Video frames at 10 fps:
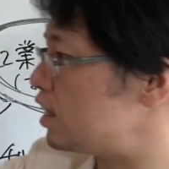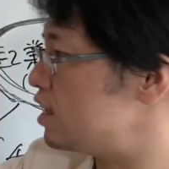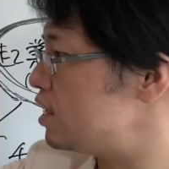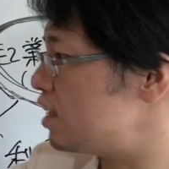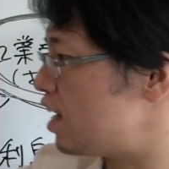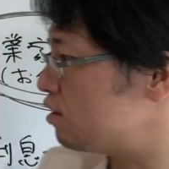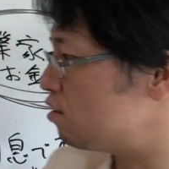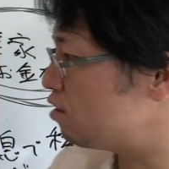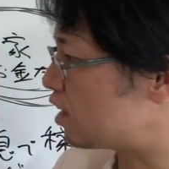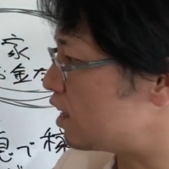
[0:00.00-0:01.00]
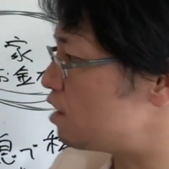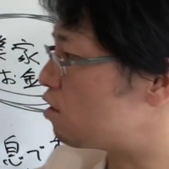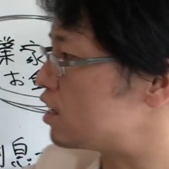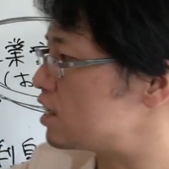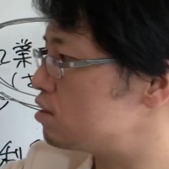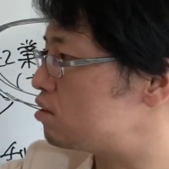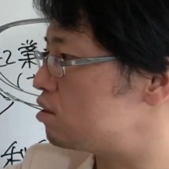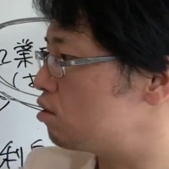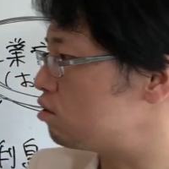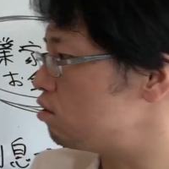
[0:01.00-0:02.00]
て金を稼ぐっ
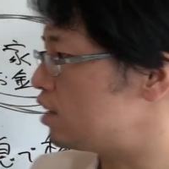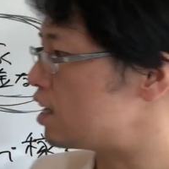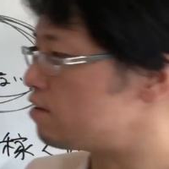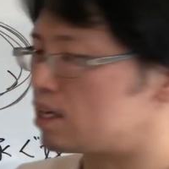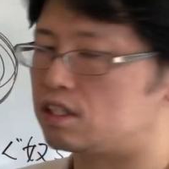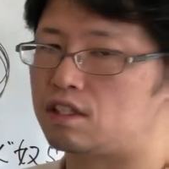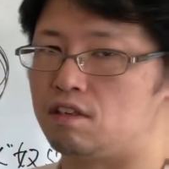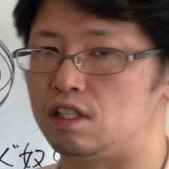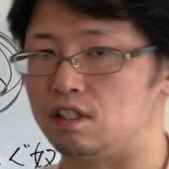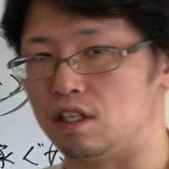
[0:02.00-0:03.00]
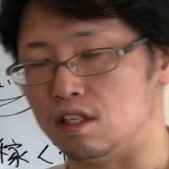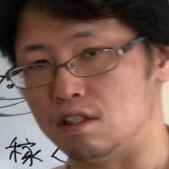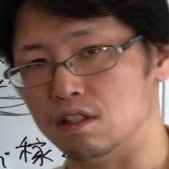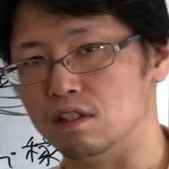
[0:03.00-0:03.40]
ていうことを生業にしてる奴らです。